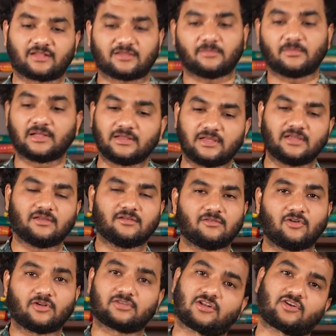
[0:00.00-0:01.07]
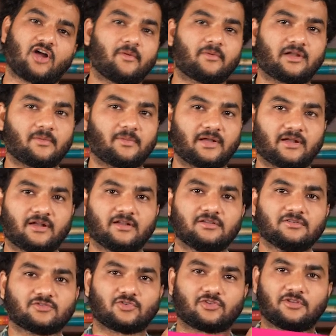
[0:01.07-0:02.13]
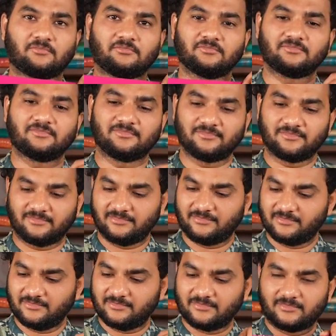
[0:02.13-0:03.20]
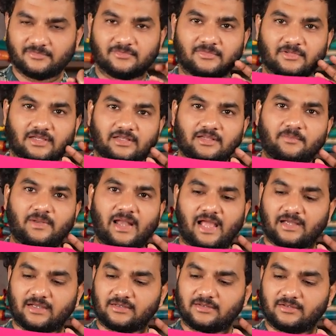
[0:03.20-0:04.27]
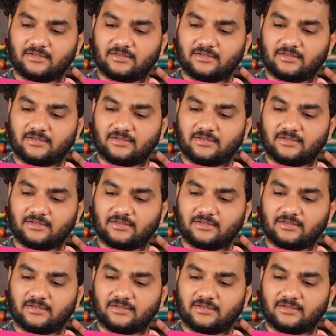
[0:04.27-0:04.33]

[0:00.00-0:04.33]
ఎంతమంది ఒకసారి కామెంట్లో పెట్టండి చూద్దాం ఇది బ్లాక్